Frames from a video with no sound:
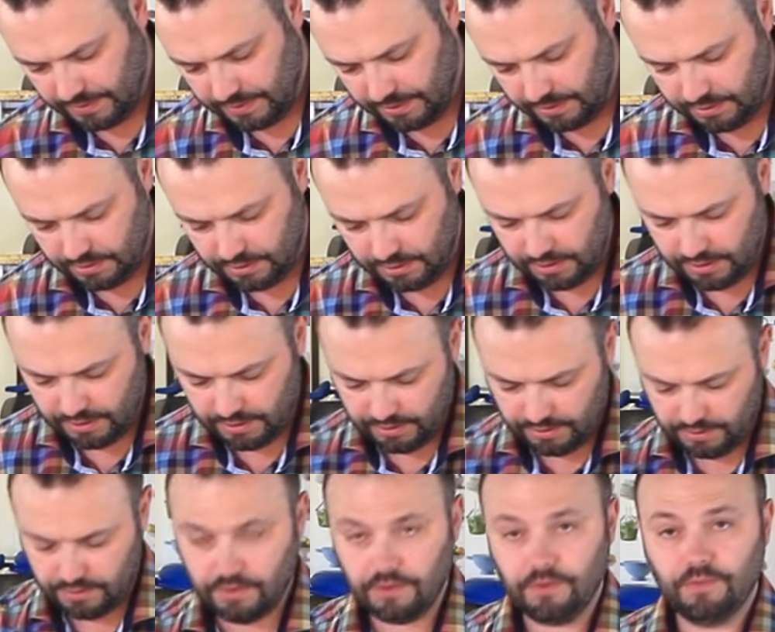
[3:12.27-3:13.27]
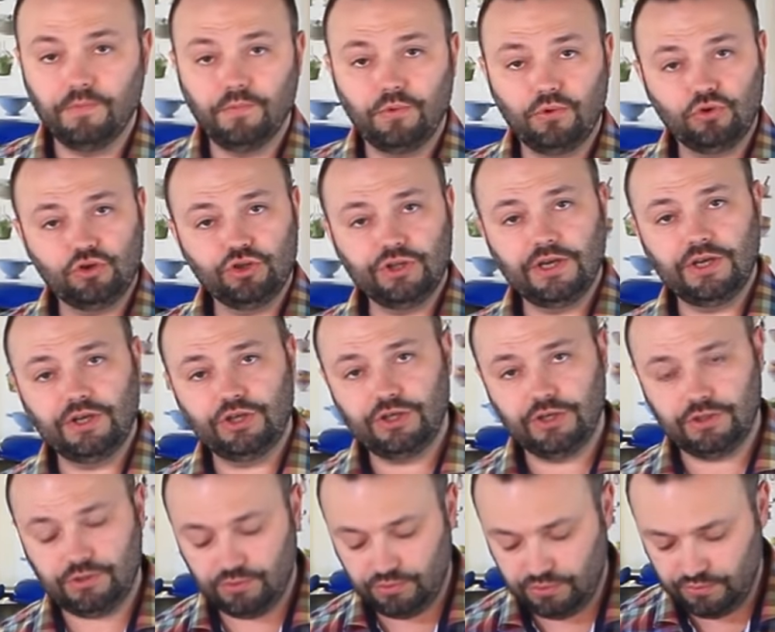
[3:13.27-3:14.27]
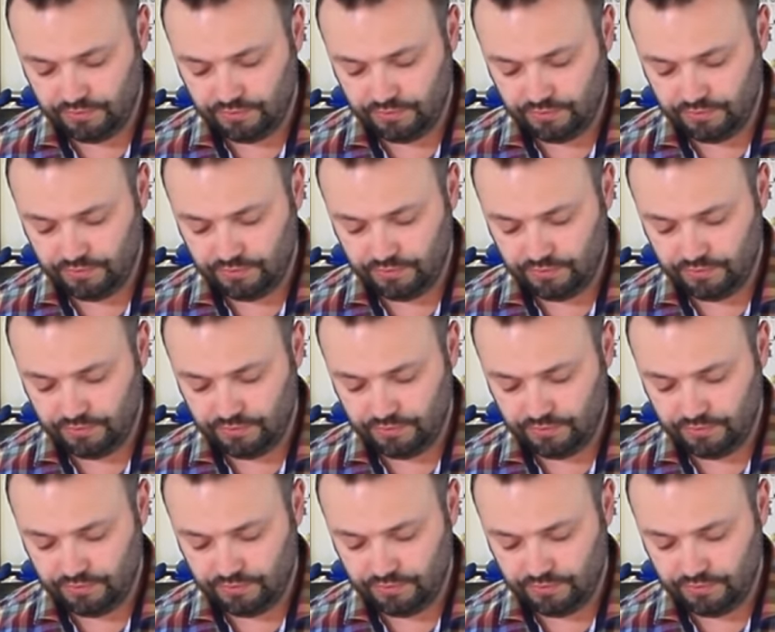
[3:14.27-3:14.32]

Это брюшная часть у